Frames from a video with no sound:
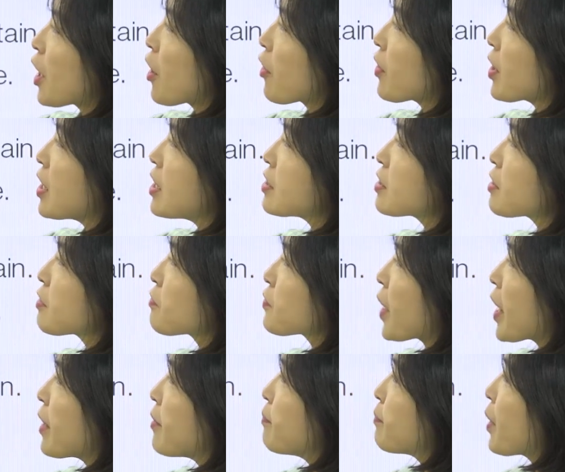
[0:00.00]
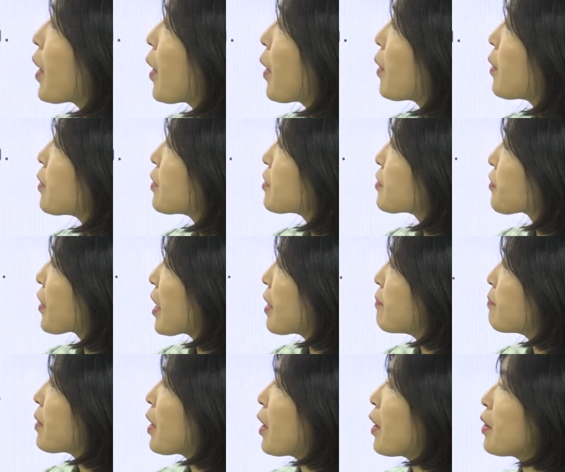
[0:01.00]
There is a rainbow.
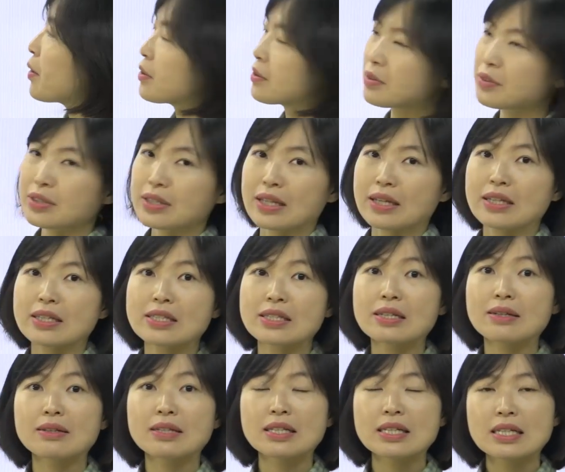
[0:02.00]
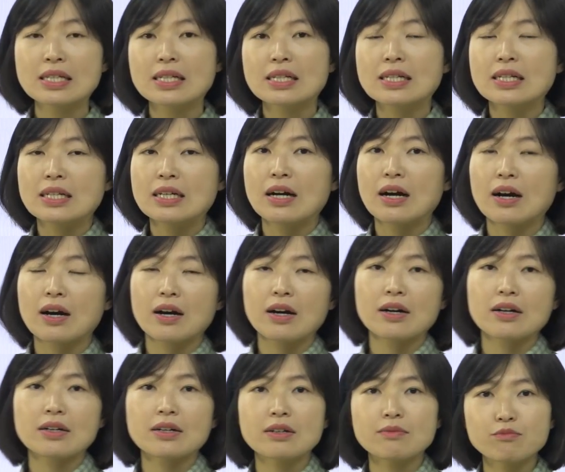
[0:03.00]
rainbow. 네.
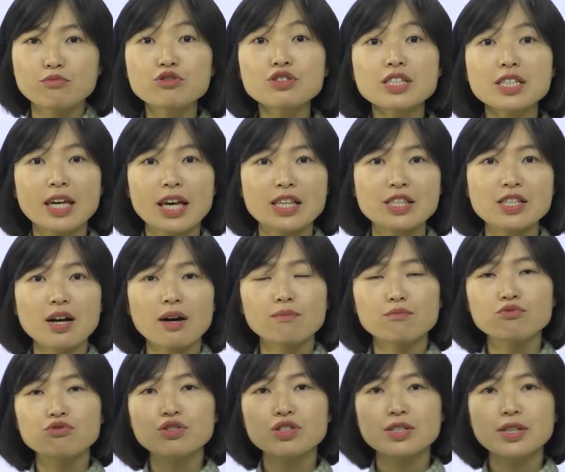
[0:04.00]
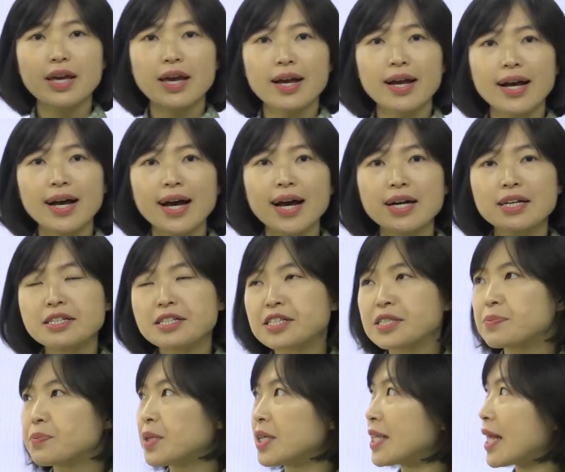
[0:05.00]
어, 무지개죠. 무지개가
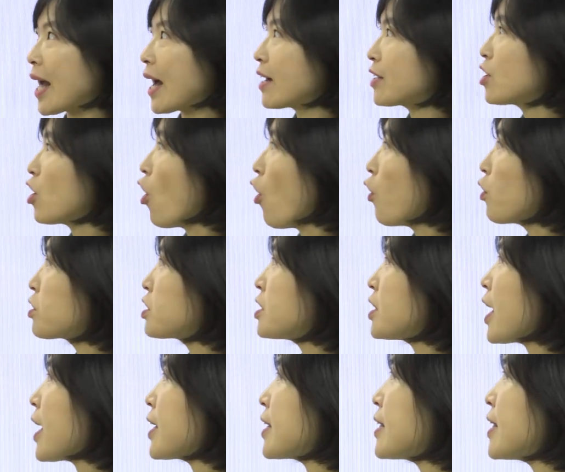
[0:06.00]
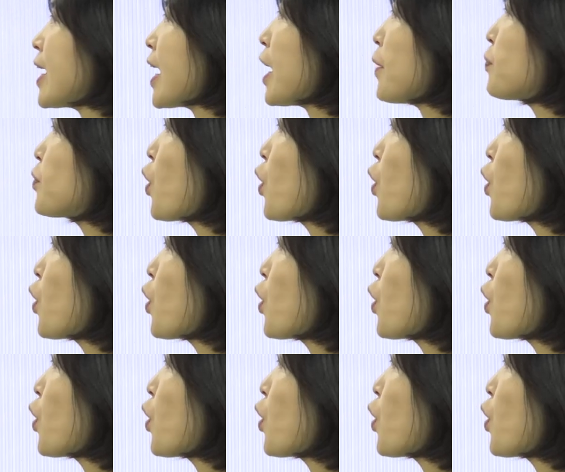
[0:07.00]
있습니다. 근데 어디에 있냐?